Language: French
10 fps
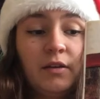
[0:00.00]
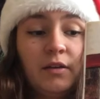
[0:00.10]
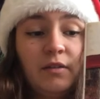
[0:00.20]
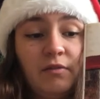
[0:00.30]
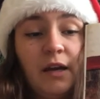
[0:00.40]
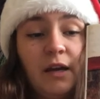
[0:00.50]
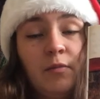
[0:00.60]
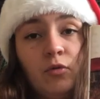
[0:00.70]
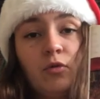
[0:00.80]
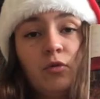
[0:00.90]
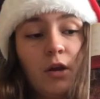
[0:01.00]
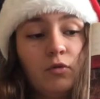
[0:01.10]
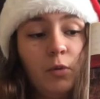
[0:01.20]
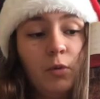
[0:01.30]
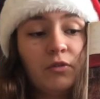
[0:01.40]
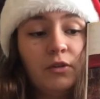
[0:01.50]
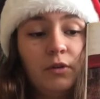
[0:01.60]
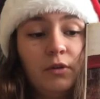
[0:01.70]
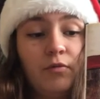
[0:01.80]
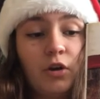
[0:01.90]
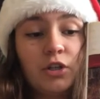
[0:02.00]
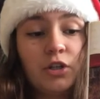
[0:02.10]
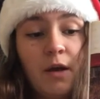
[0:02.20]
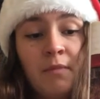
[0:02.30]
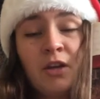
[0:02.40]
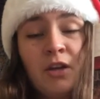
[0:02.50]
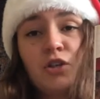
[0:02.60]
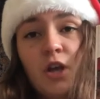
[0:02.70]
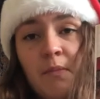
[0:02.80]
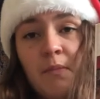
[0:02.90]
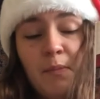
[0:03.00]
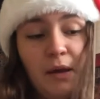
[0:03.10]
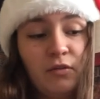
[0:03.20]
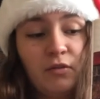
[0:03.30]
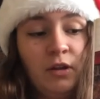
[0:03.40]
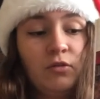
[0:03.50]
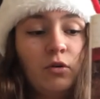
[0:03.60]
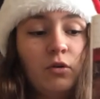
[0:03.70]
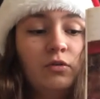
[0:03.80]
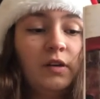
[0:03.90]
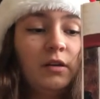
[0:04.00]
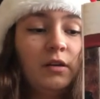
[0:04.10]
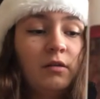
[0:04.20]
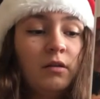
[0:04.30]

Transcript: c'est vraiment dur à supporter de n'avoir jamais, jamais personne à dorloter.